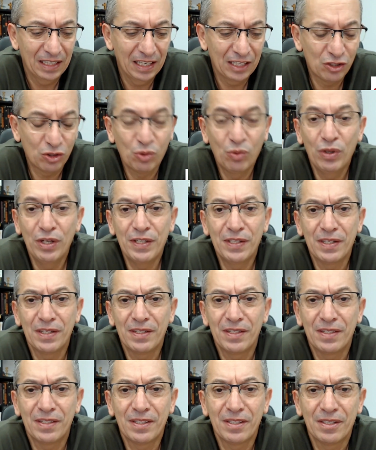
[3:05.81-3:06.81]
as
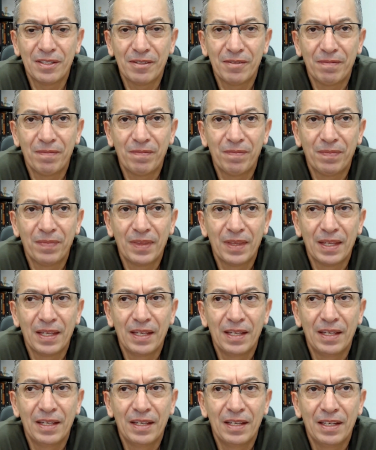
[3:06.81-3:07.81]
coisas
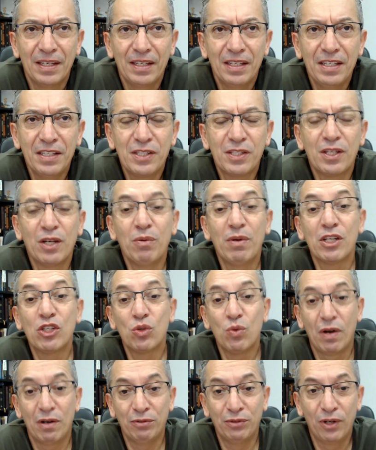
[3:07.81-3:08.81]
que estão à
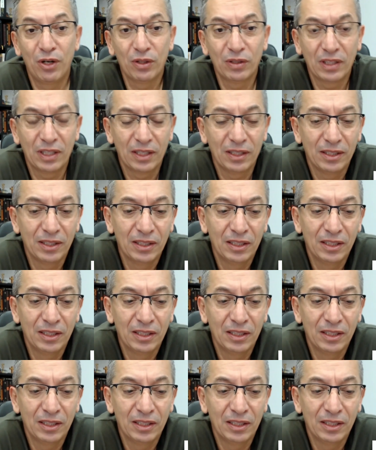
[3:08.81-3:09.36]
sua volta